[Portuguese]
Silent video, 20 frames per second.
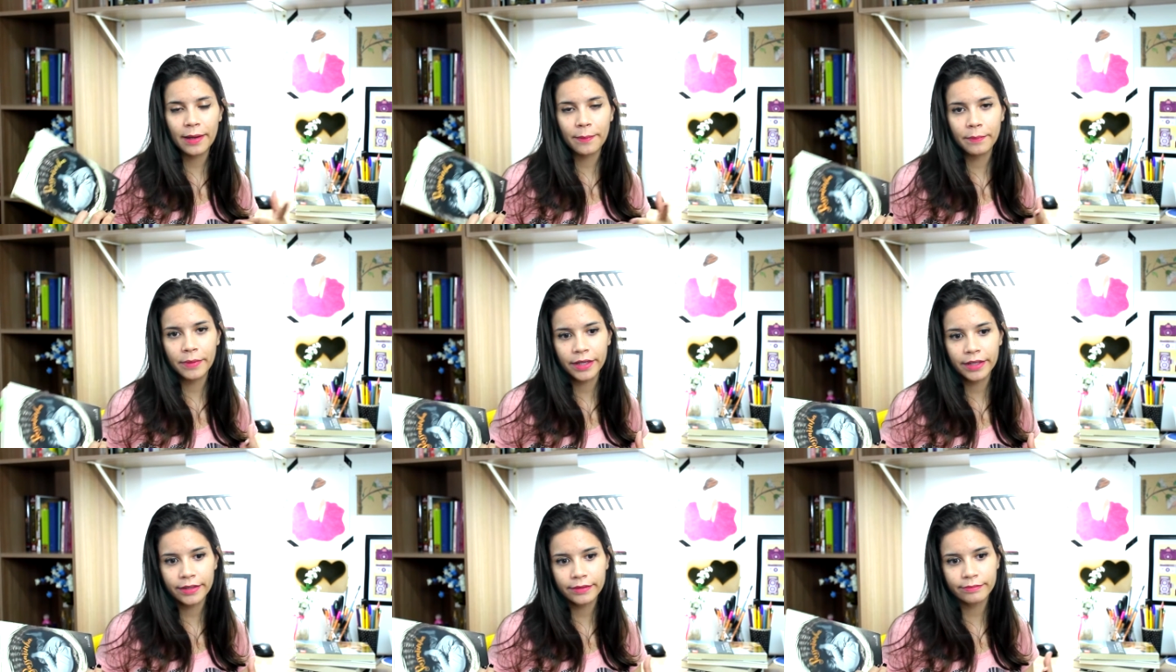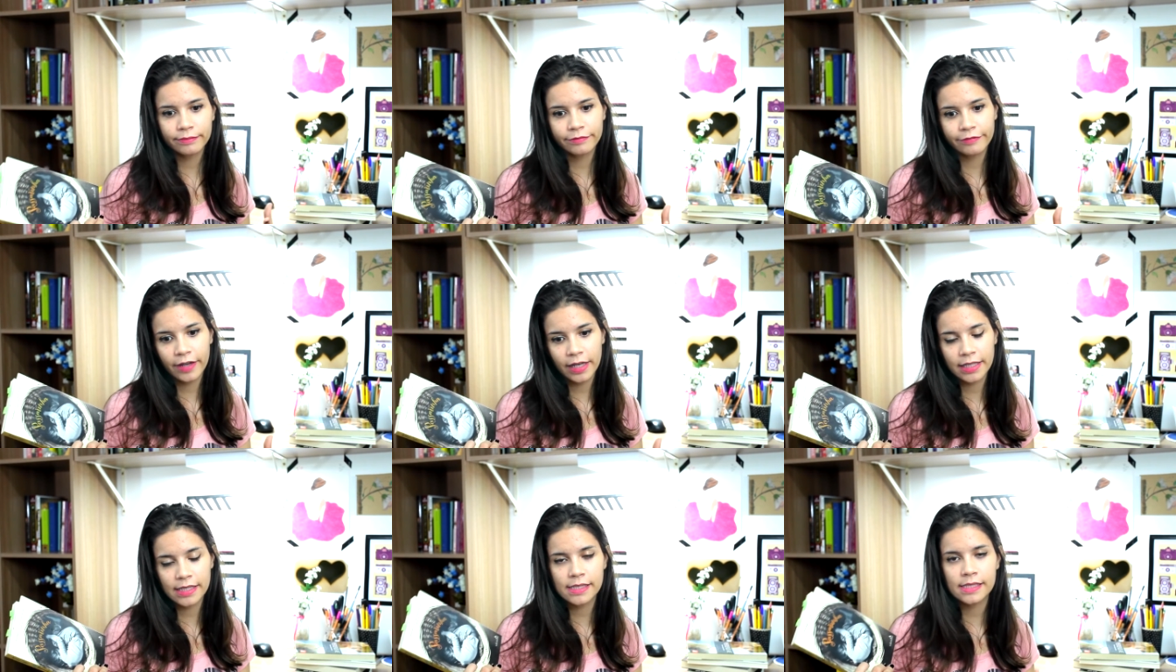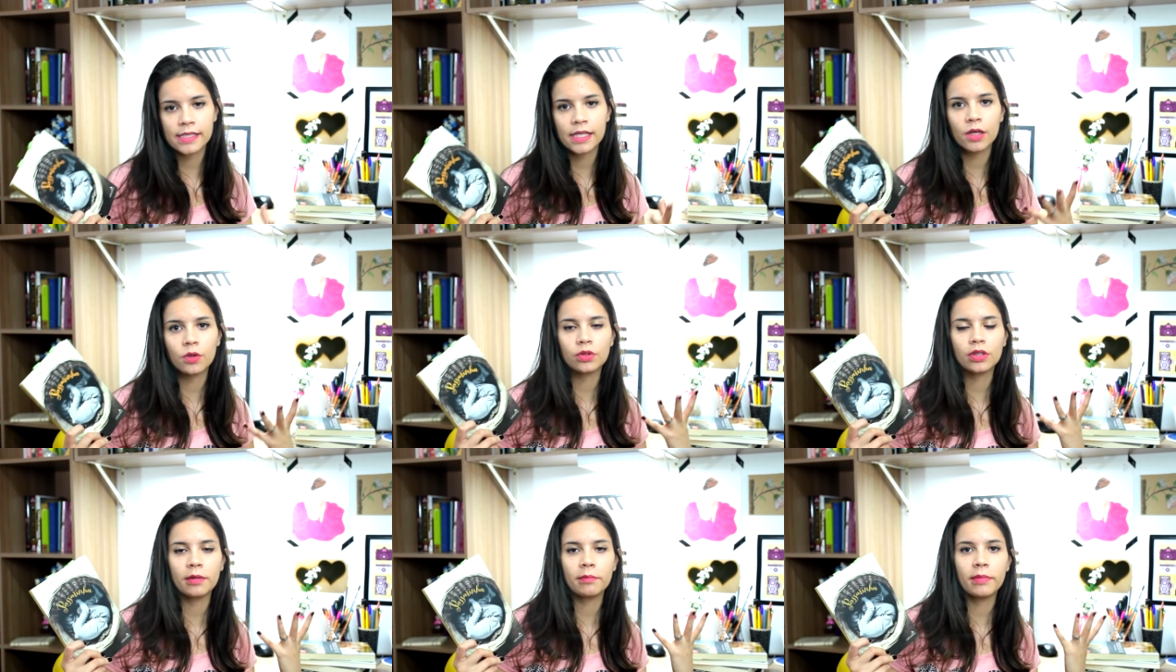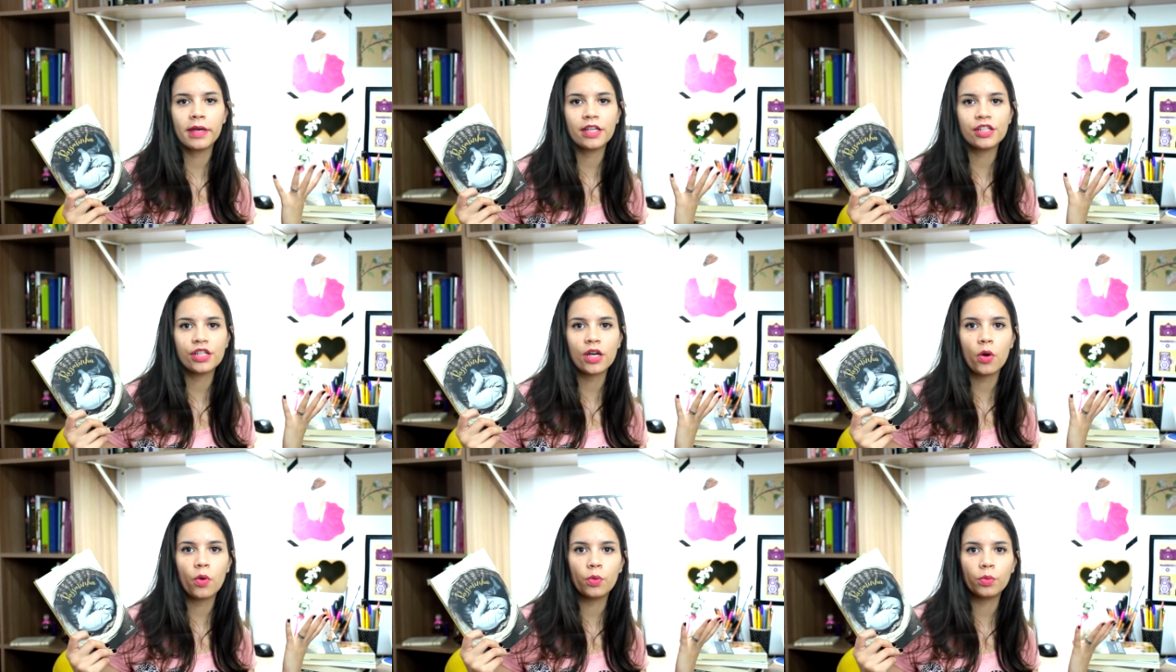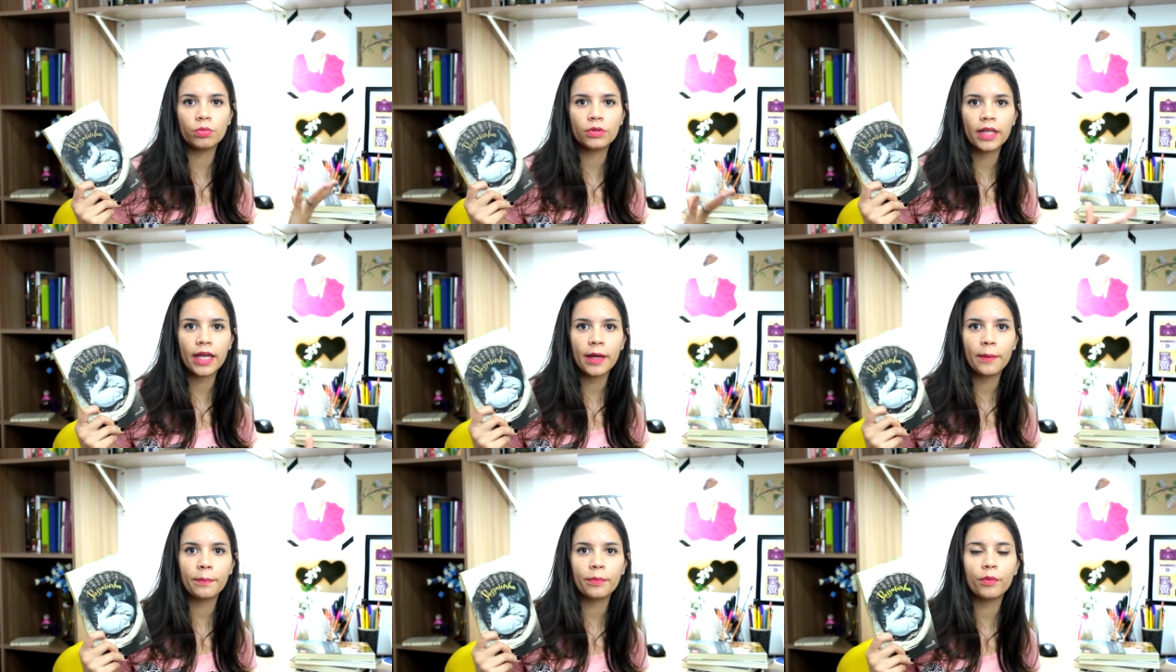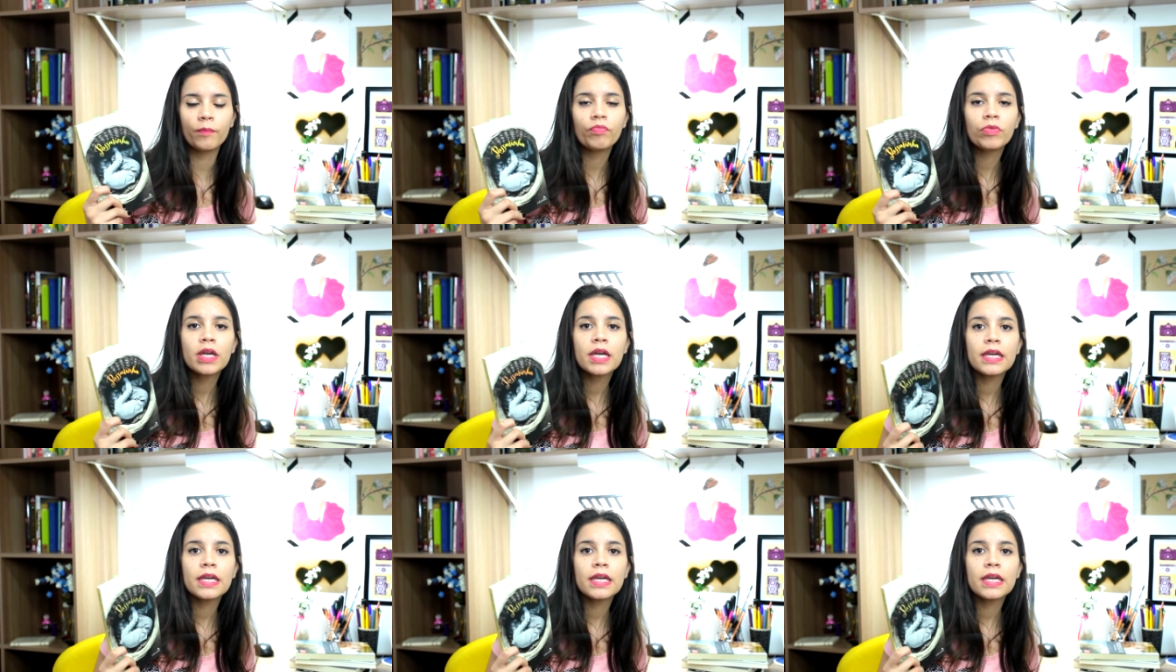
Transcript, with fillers: A mãe faleceu também já há algum tempo.